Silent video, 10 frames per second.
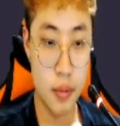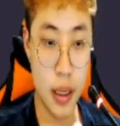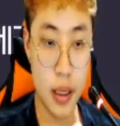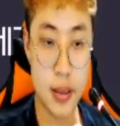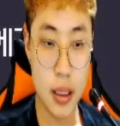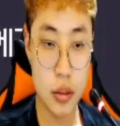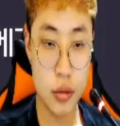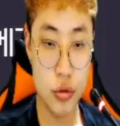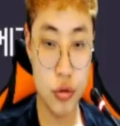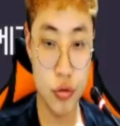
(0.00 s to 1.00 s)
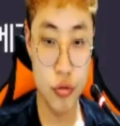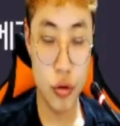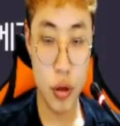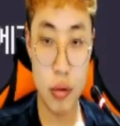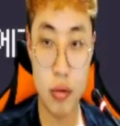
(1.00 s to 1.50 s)
마을에 상점을
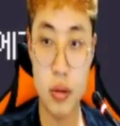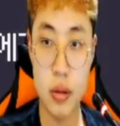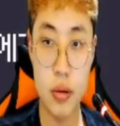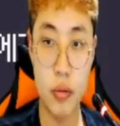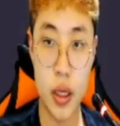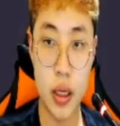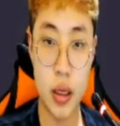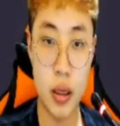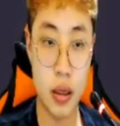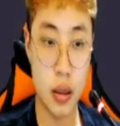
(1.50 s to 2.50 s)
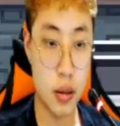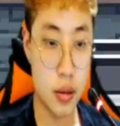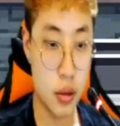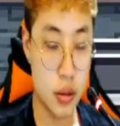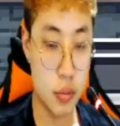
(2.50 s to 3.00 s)
운영하고 있는데 왜
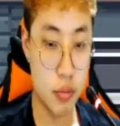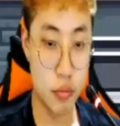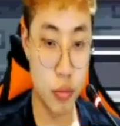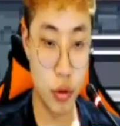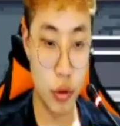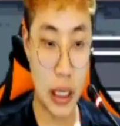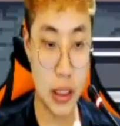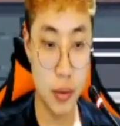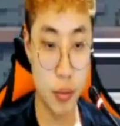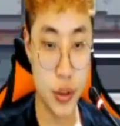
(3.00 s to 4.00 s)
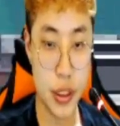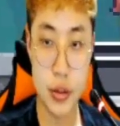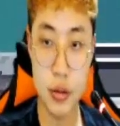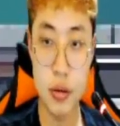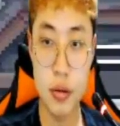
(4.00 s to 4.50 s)
여기서 뭐 아이템을 못
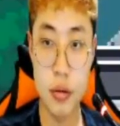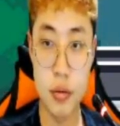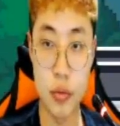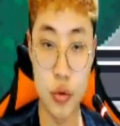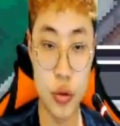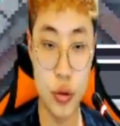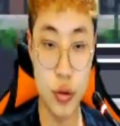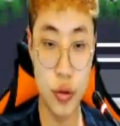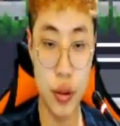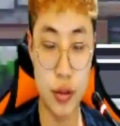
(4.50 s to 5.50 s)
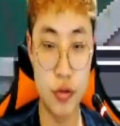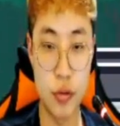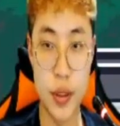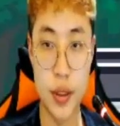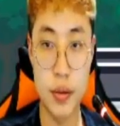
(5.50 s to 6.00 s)
사죠? 뭐죠? 알 수가
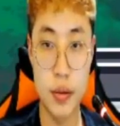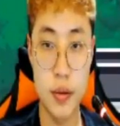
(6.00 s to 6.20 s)
없네요